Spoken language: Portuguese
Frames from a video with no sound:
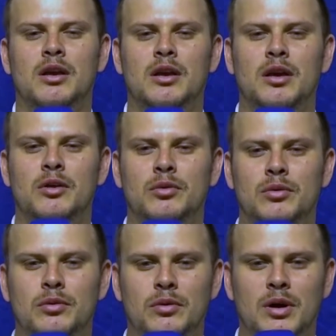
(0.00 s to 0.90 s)

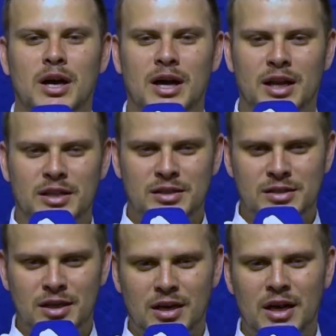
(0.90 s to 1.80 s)
Quero
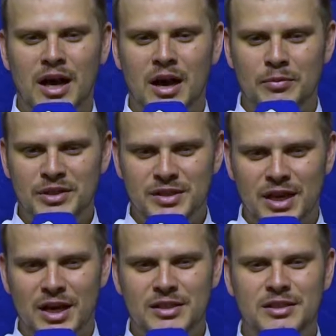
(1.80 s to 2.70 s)
agradecer a
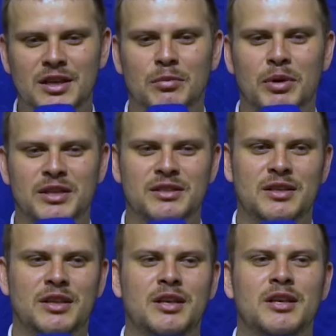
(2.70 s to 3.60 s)
amizade e a
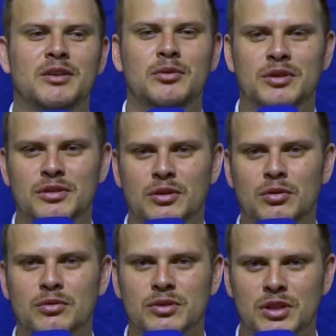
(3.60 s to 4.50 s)
parceria durante
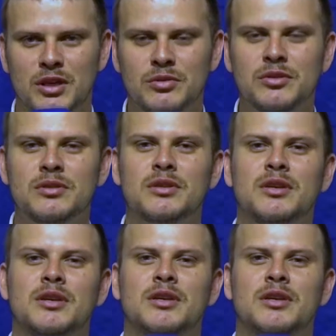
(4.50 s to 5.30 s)
longos anos.